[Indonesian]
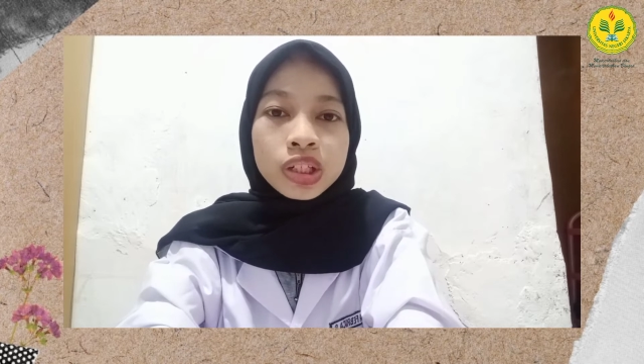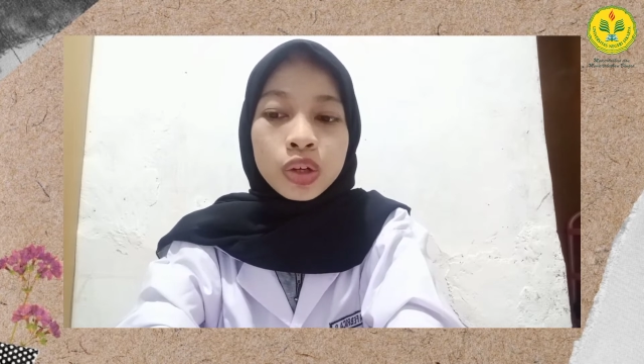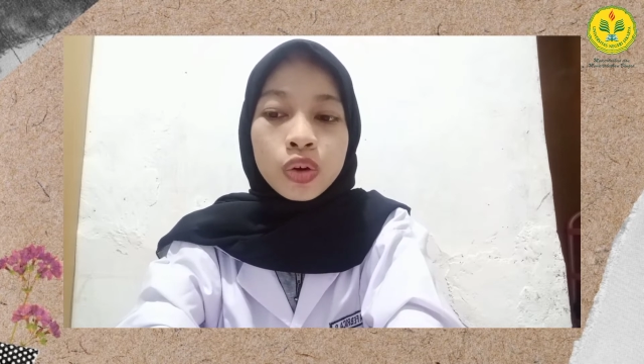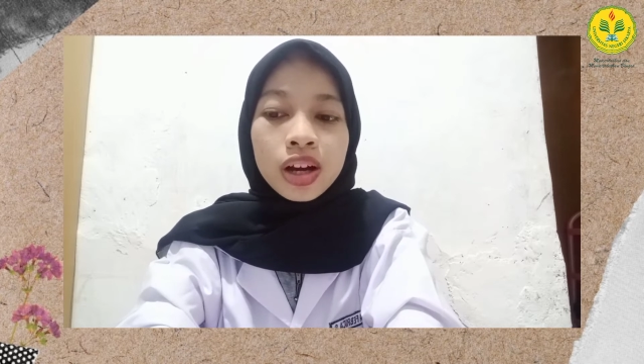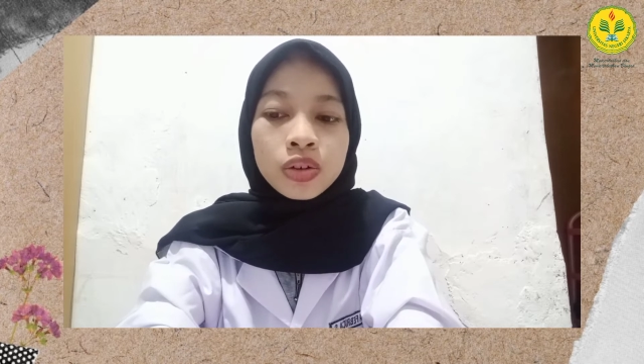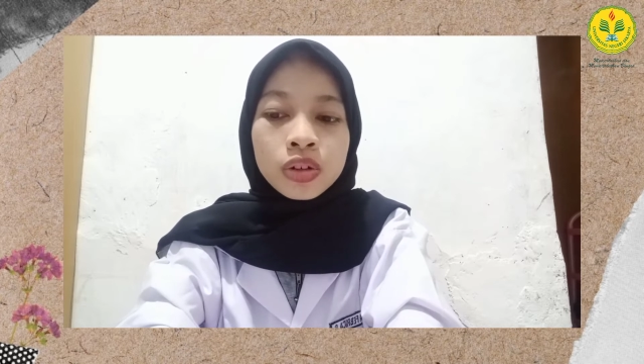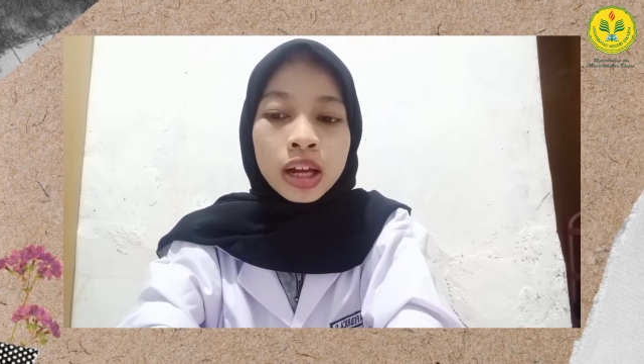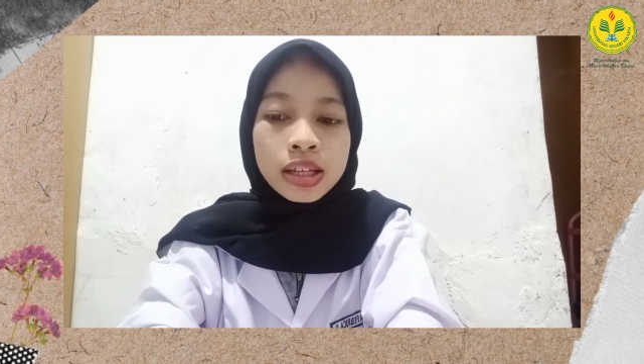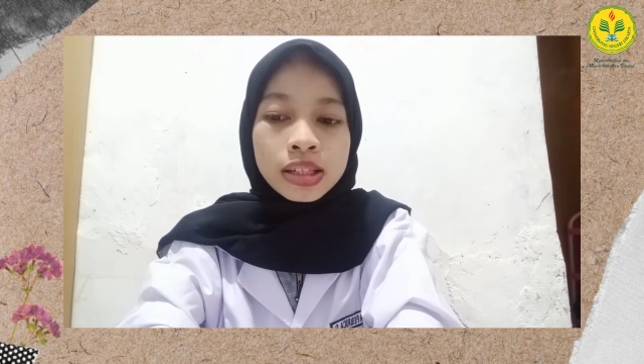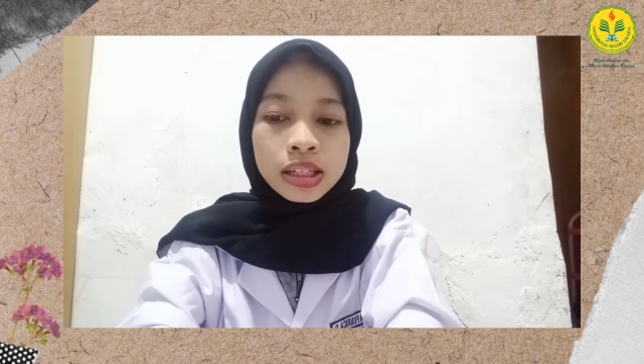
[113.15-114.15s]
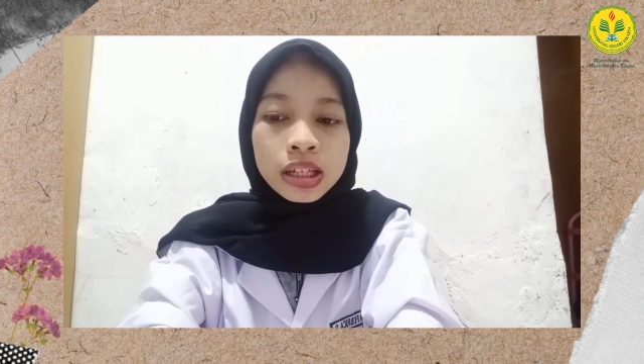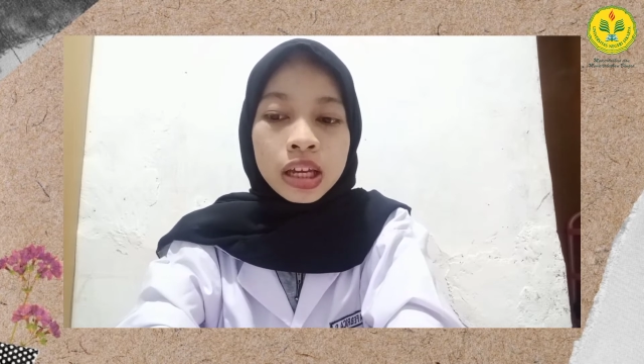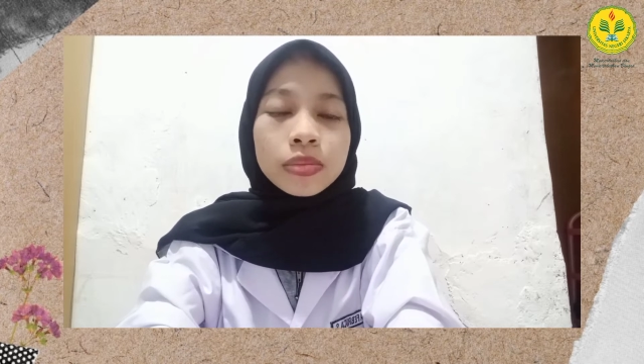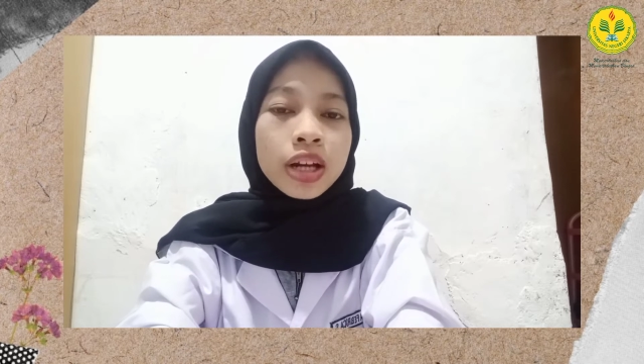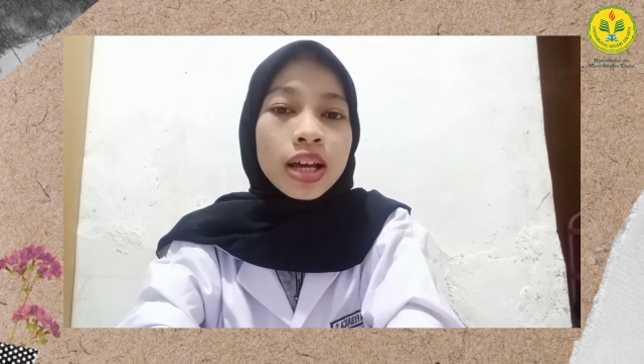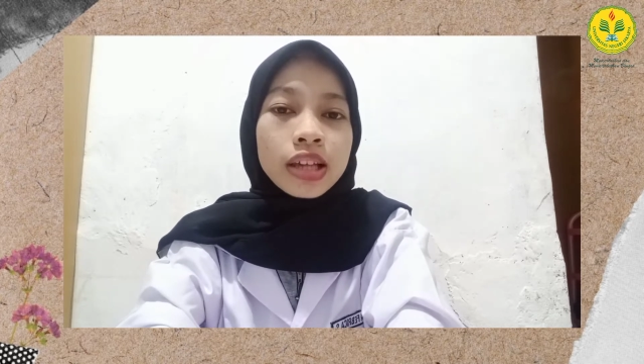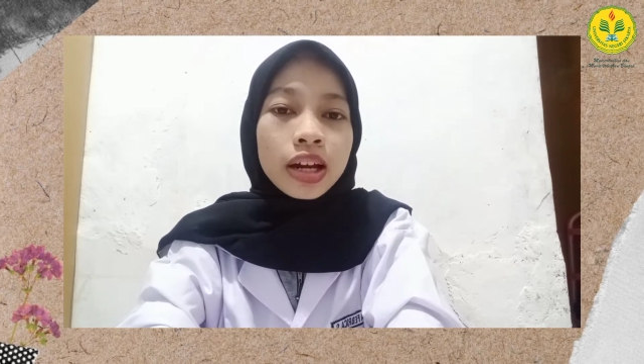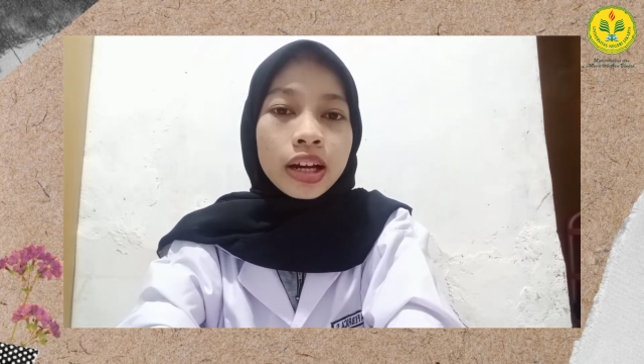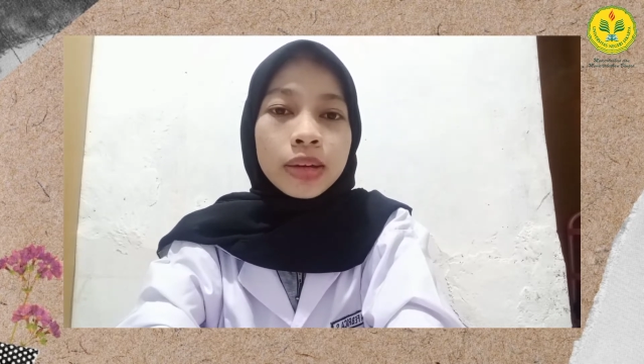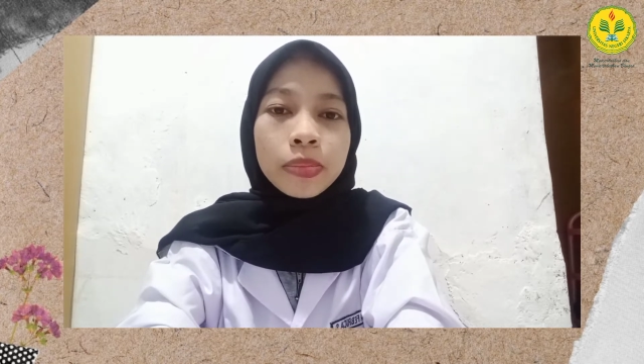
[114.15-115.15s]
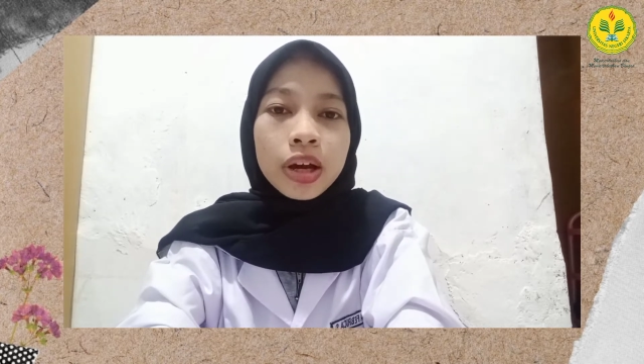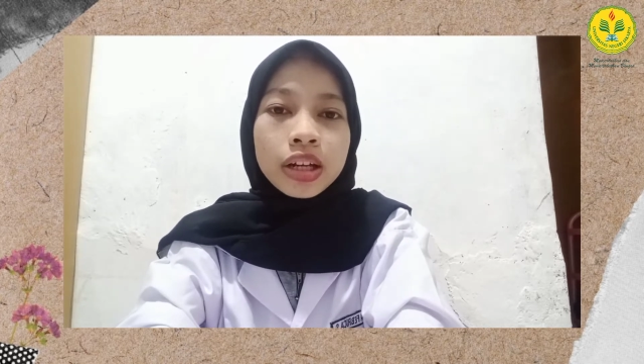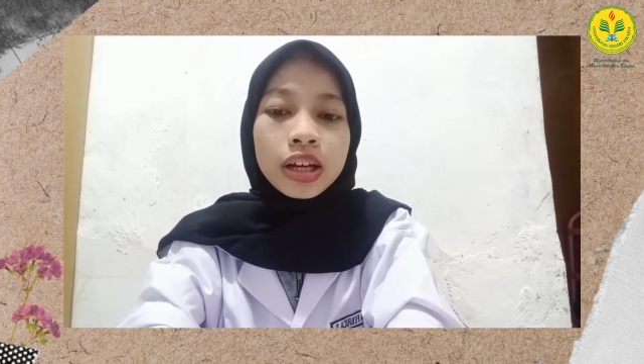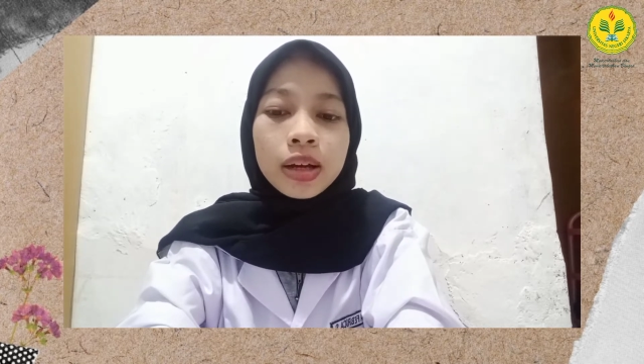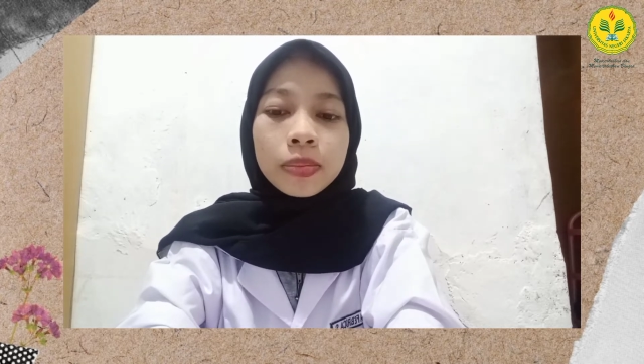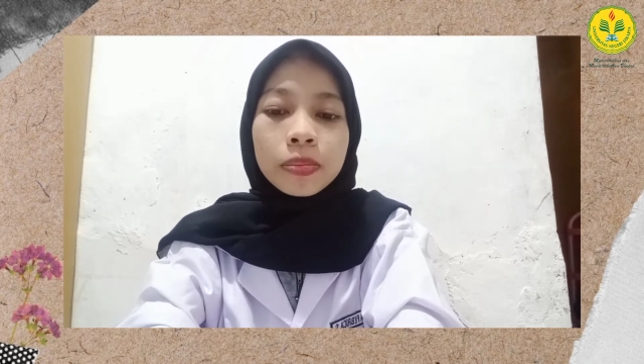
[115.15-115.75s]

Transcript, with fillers: koagulasi berdasarkan pada